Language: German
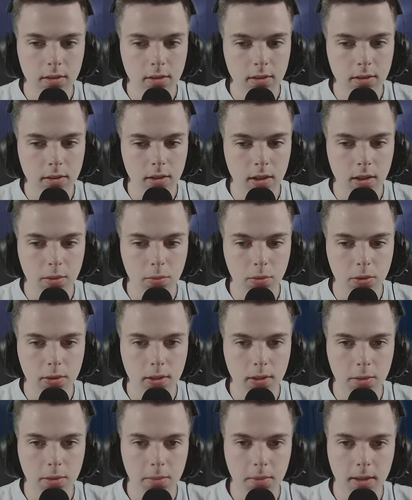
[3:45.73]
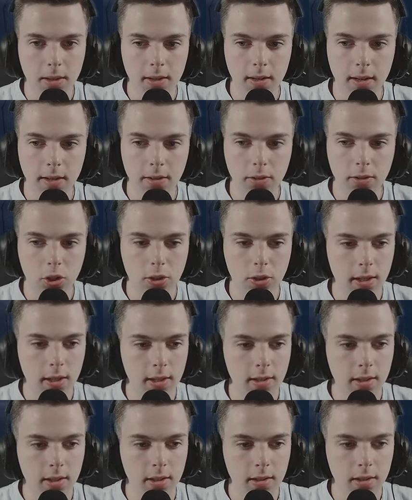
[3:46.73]
Ja, ich muss jetzt erstmal kleine
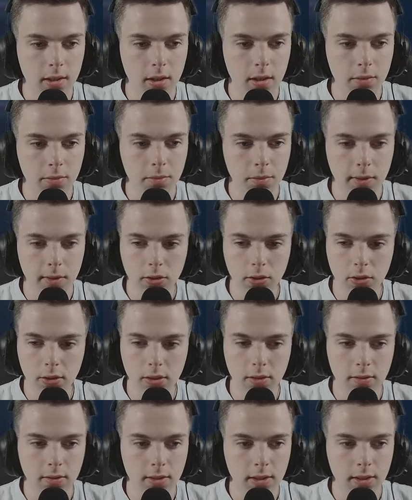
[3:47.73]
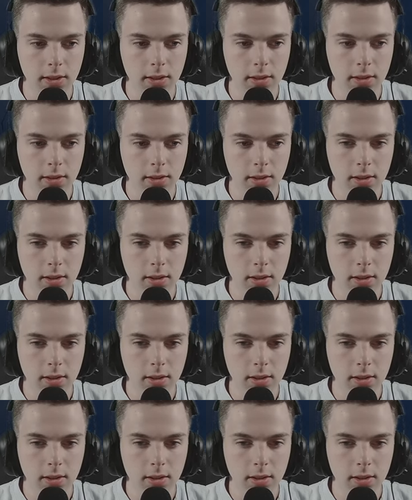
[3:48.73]
Staaten angreifen. Ich weiß noch nicht wen.